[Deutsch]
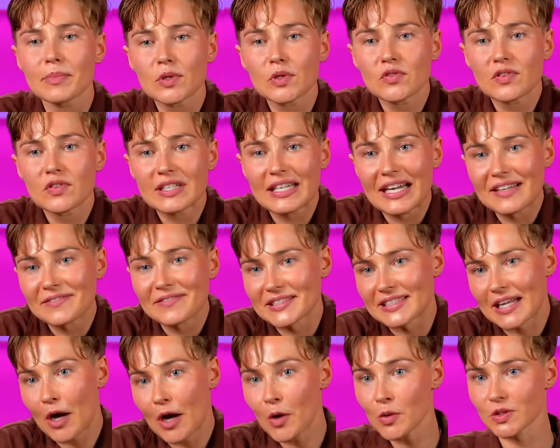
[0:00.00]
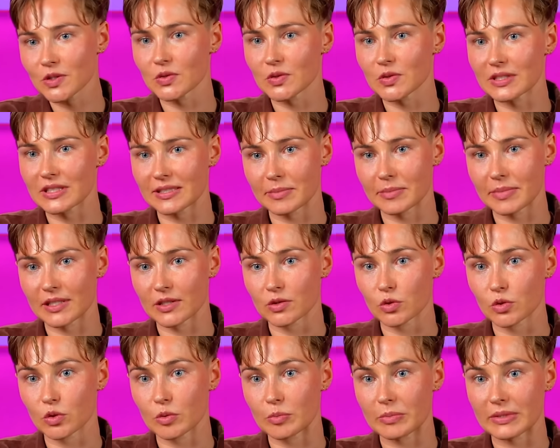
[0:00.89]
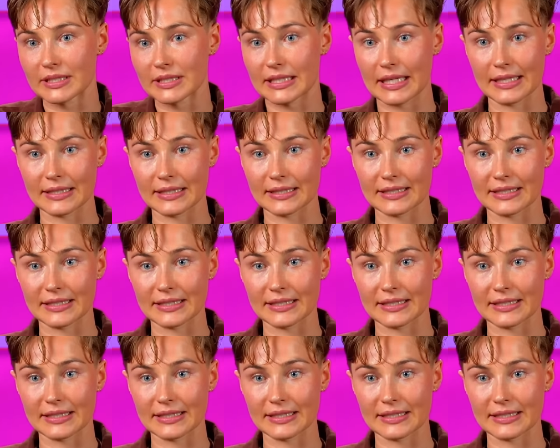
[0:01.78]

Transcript: irgendwie kein Vertrauen zu diesen Personen bis jetzt.